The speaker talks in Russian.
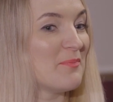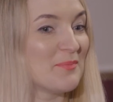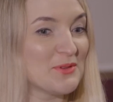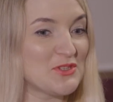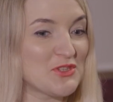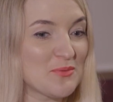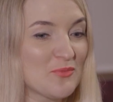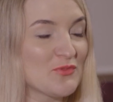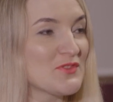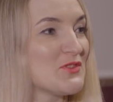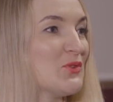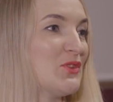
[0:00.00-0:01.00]
почему
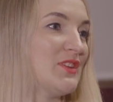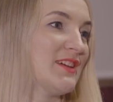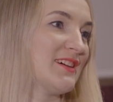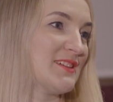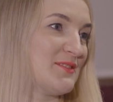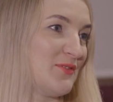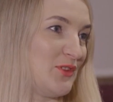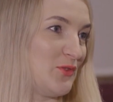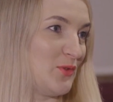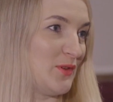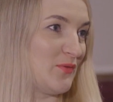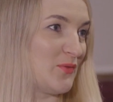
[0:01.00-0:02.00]
стоит ехать в
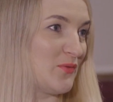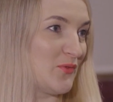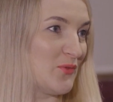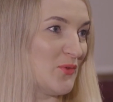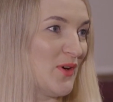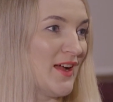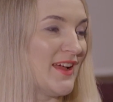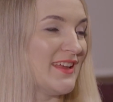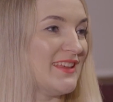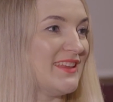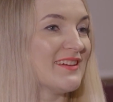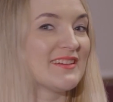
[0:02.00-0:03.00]
июле в Уфу
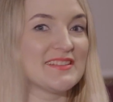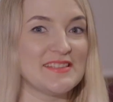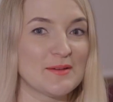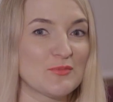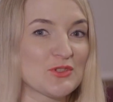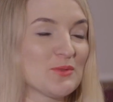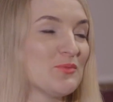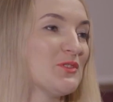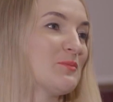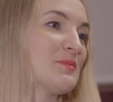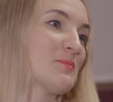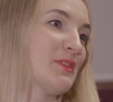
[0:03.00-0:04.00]
и где можно будет
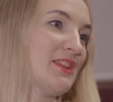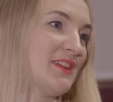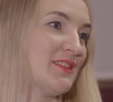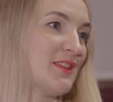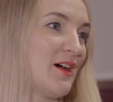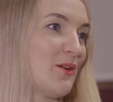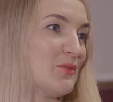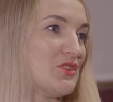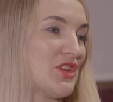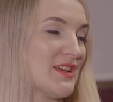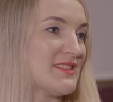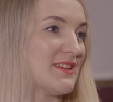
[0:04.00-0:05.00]
посмотреть на
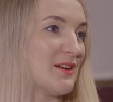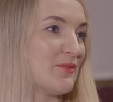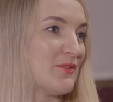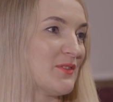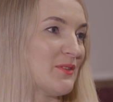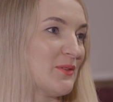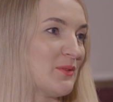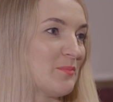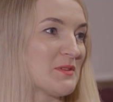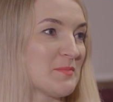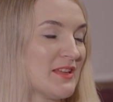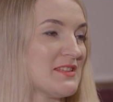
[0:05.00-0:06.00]
участников и э,
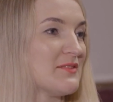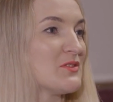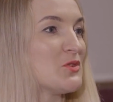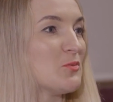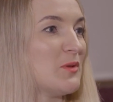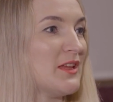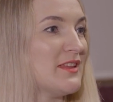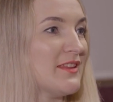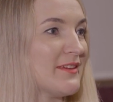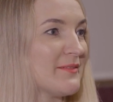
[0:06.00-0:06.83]
посмотреть их выступления?